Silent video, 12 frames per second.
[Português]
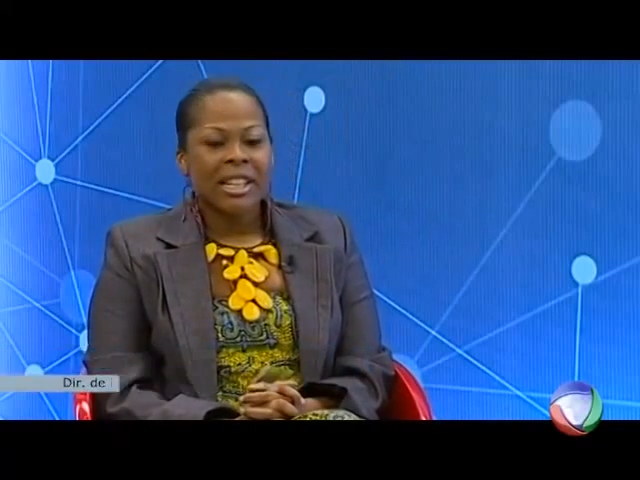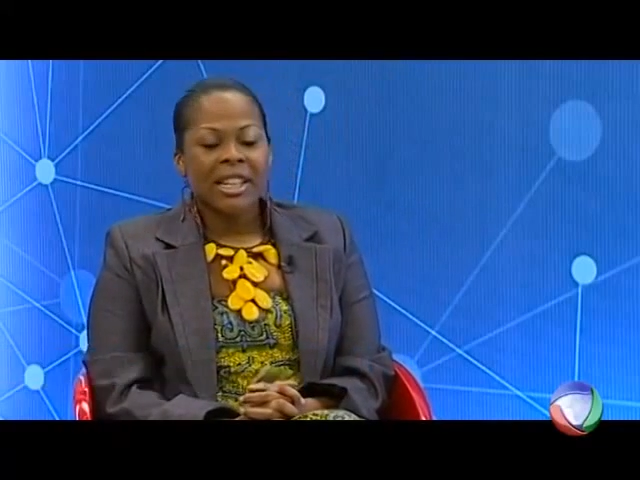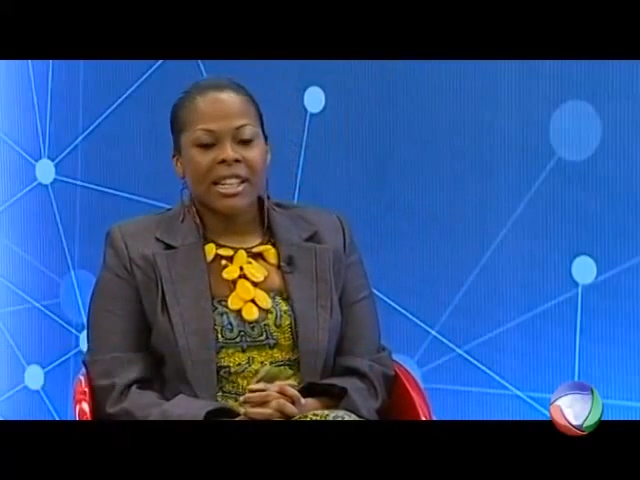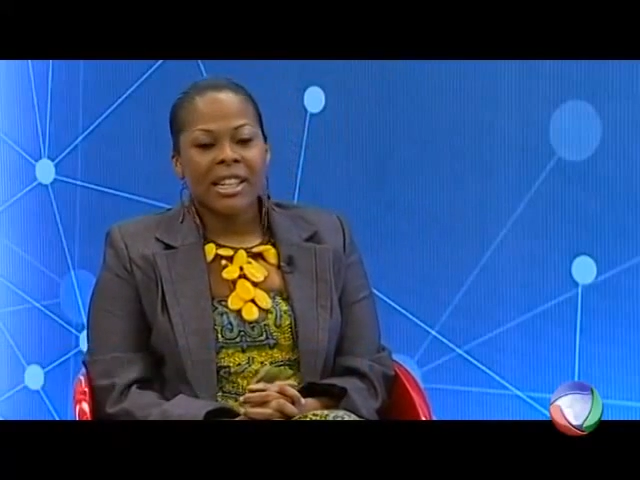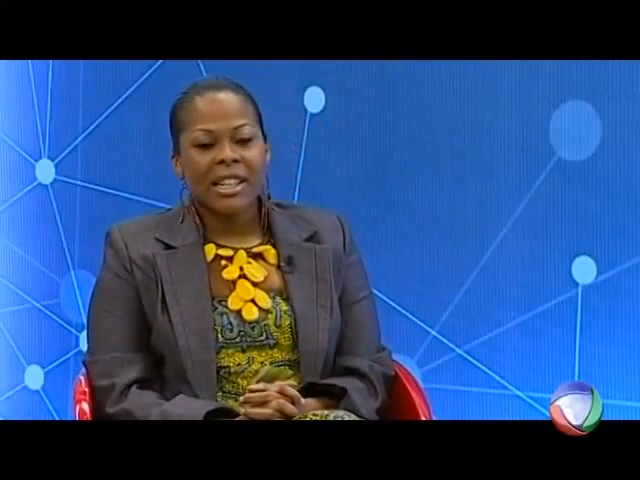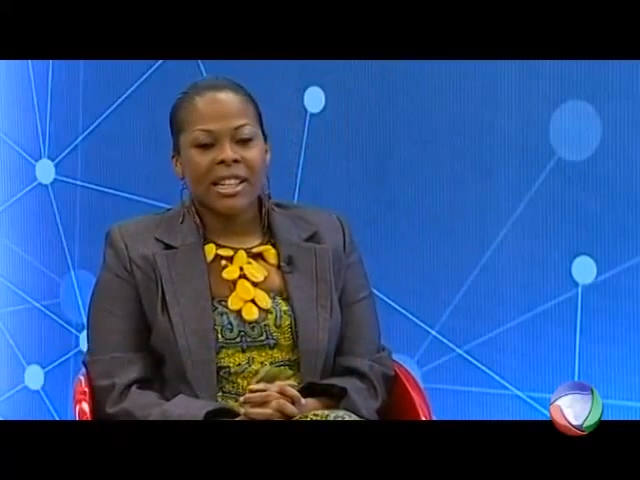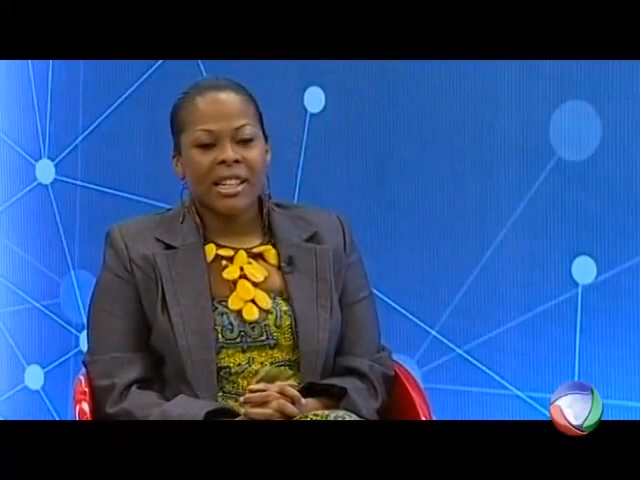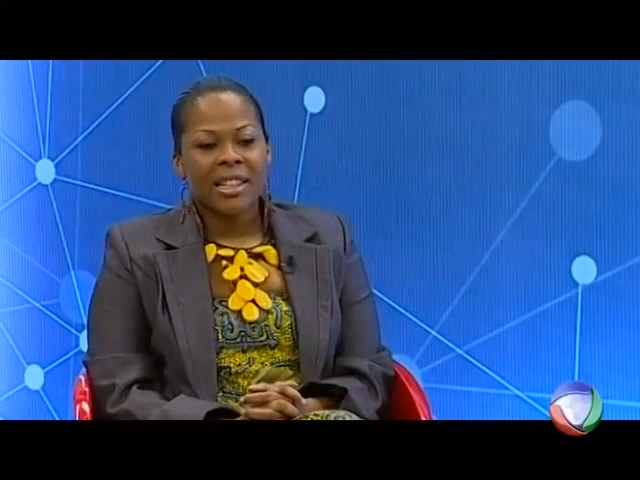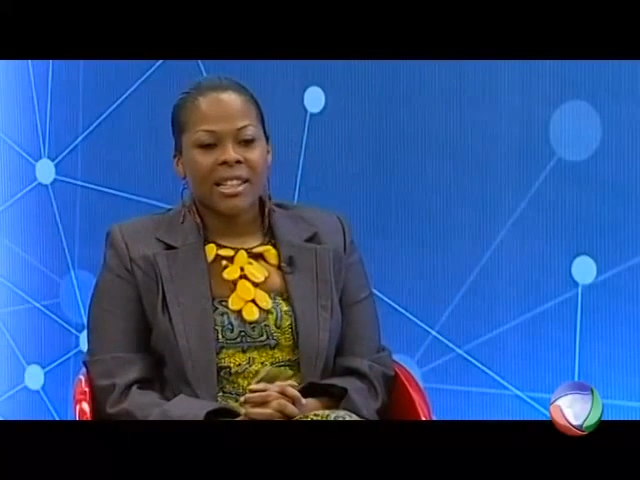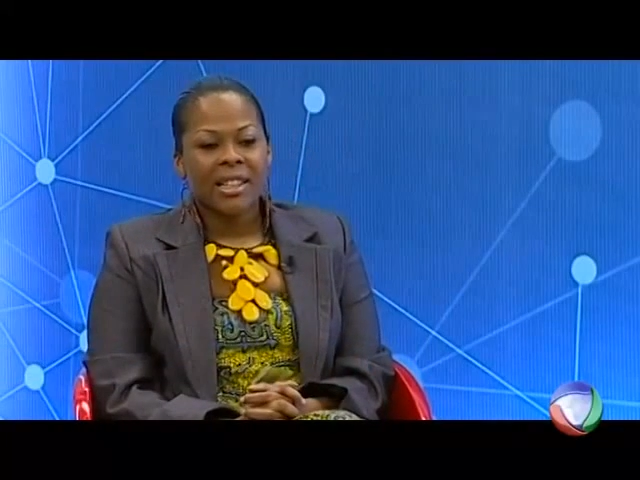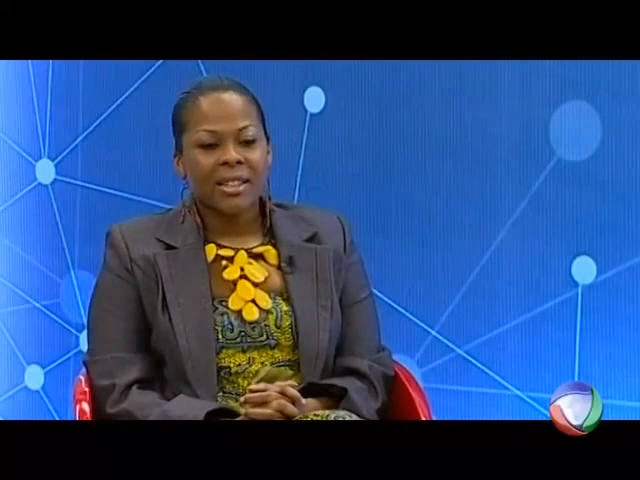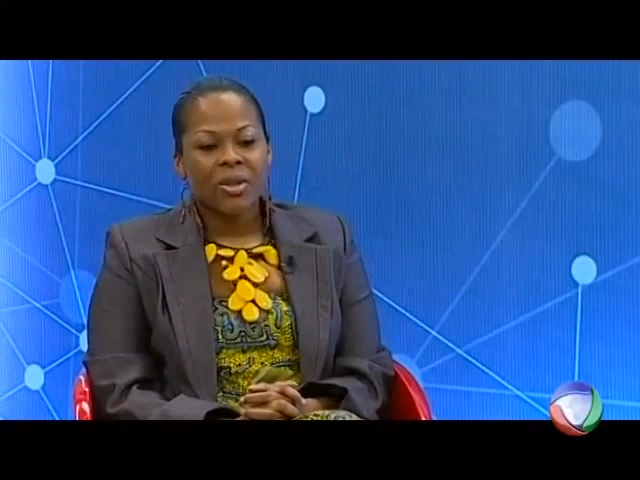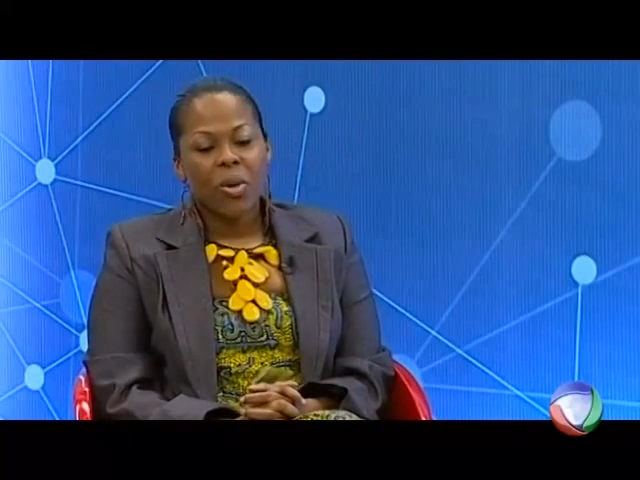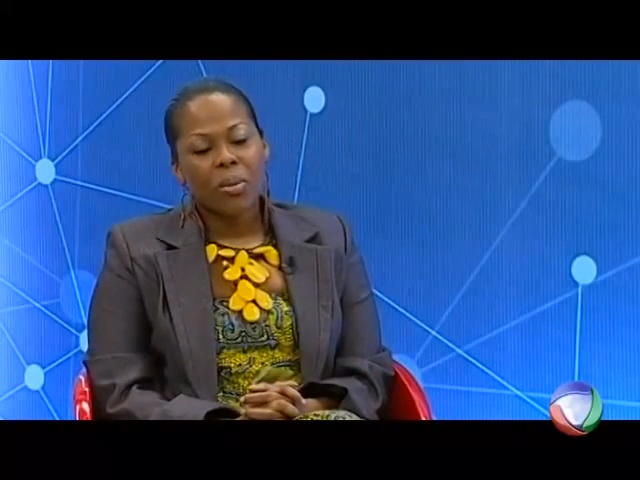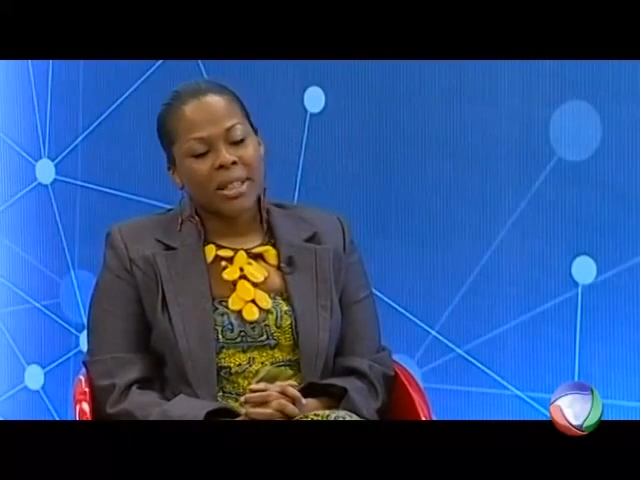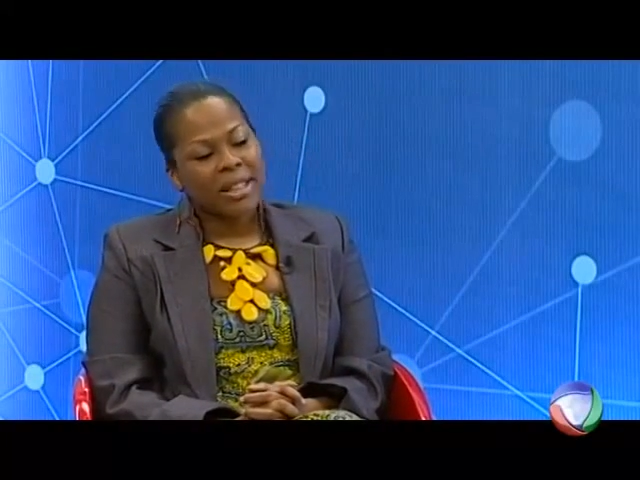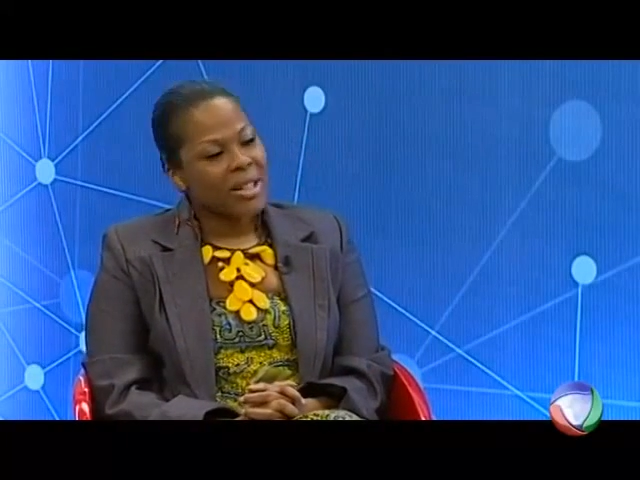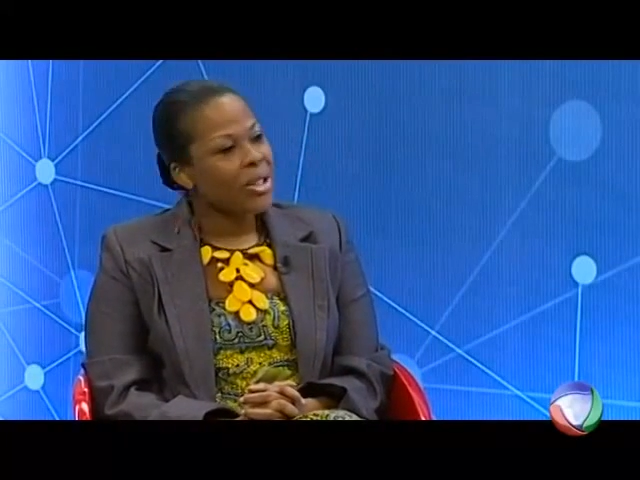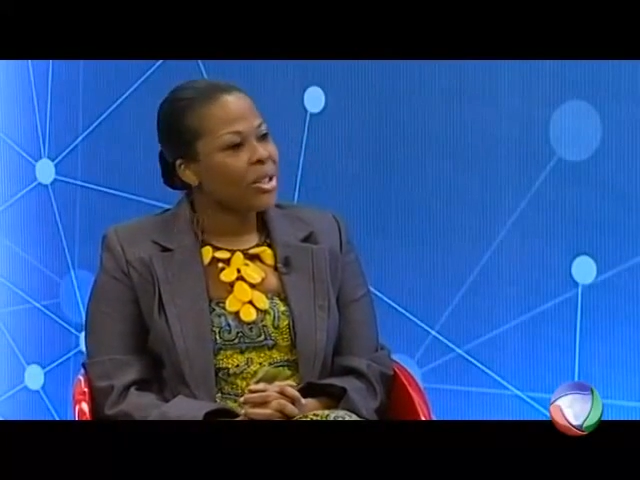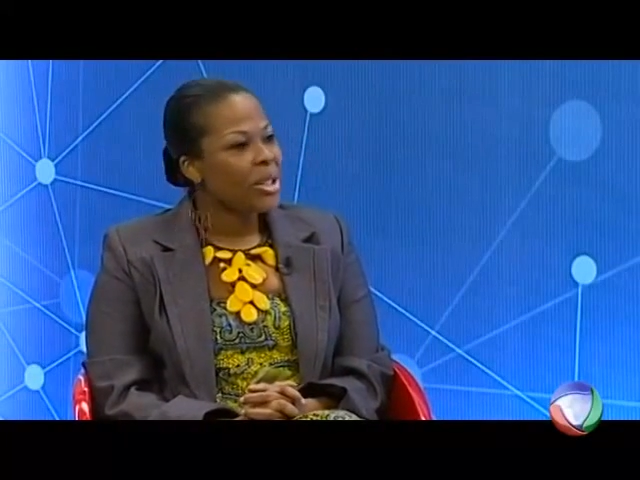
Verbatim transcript: ah, com uma taxa de